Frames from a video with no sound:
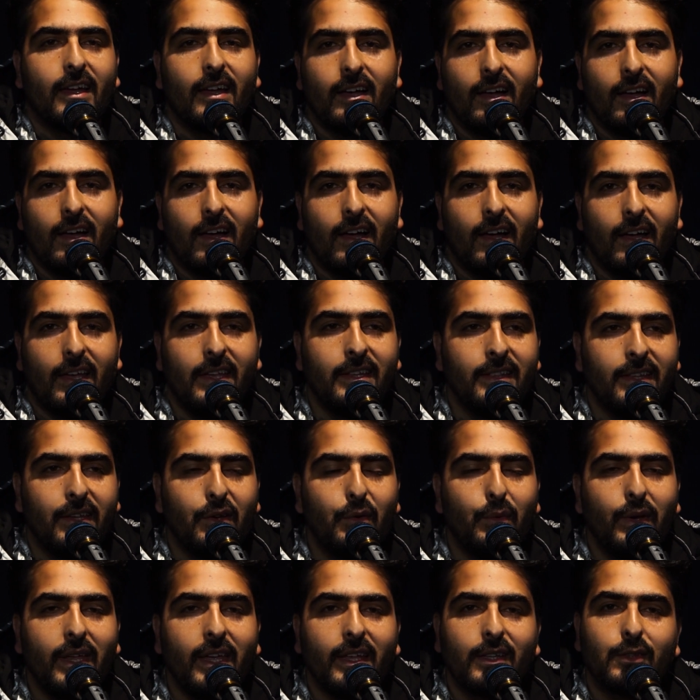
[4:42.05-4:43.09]
इन द
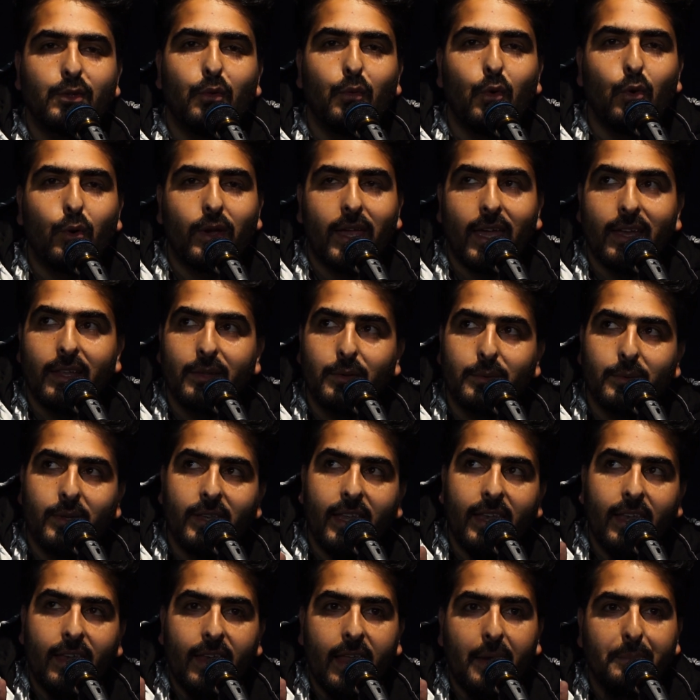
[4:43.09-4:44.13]
इवनिंग तो वो क्या
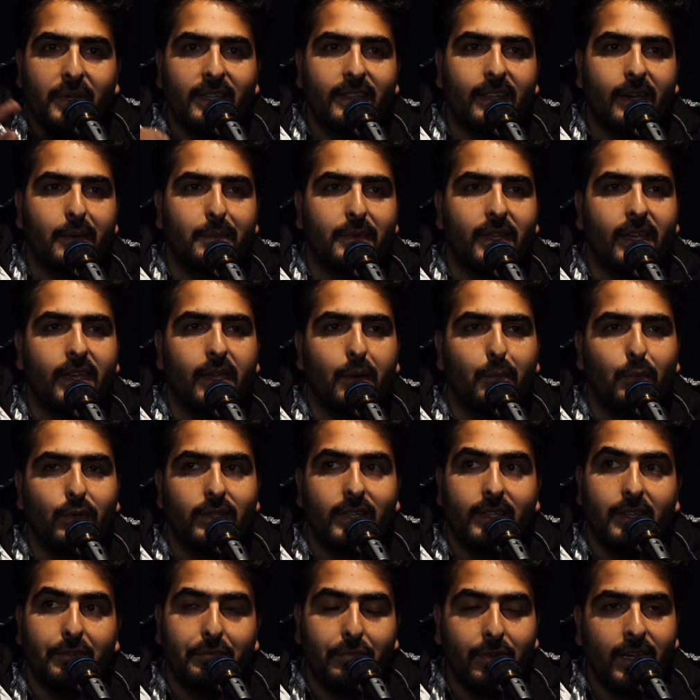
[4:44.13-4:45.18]
लैम्प की तरफ देख के
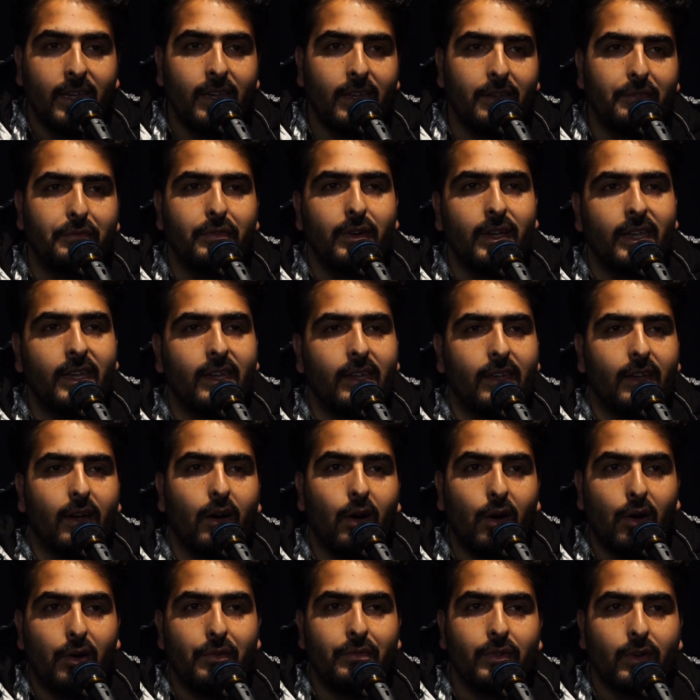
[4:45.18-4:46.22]
बोलते थे विनी विनी
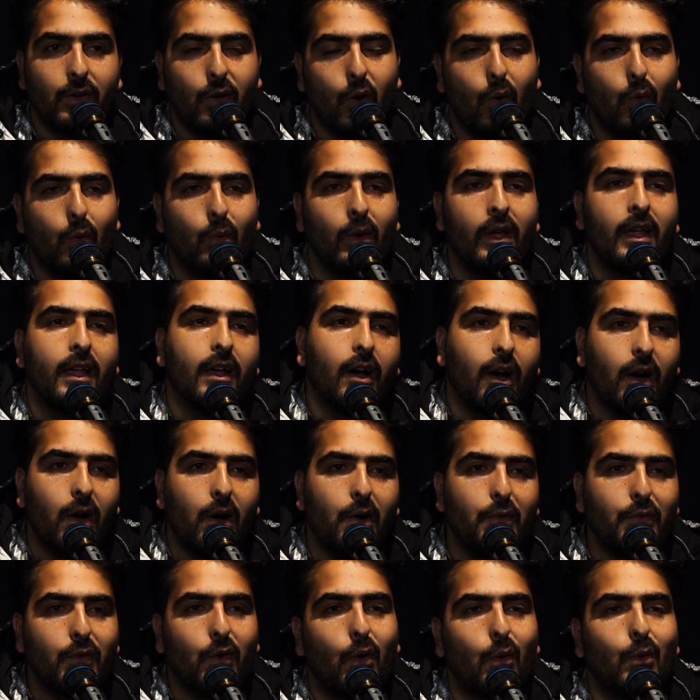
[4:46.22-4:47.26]
ऑफ गो
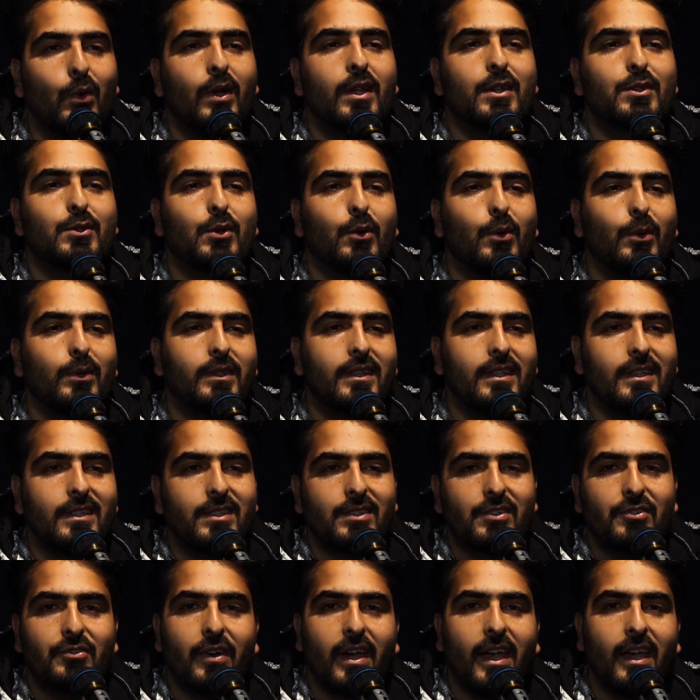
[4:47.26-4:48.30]
ऑफ गो सो
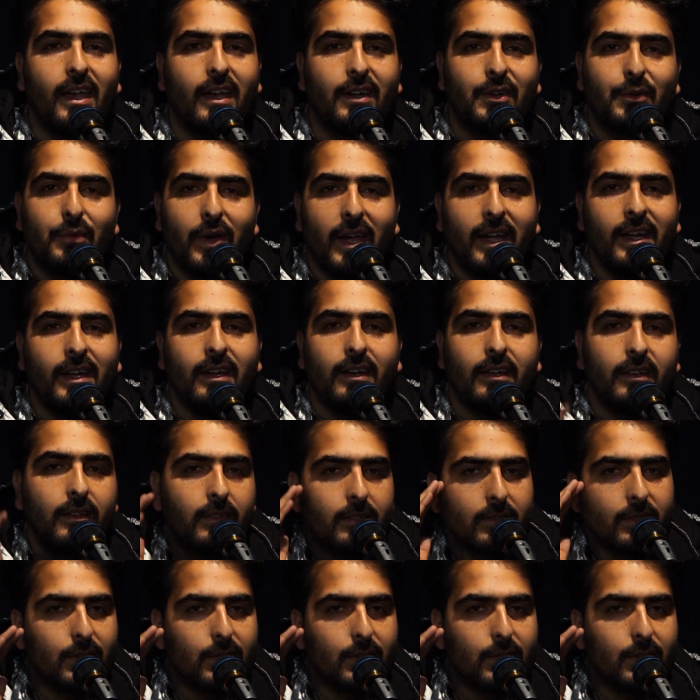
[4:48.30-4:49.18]
दिस ट्रेंड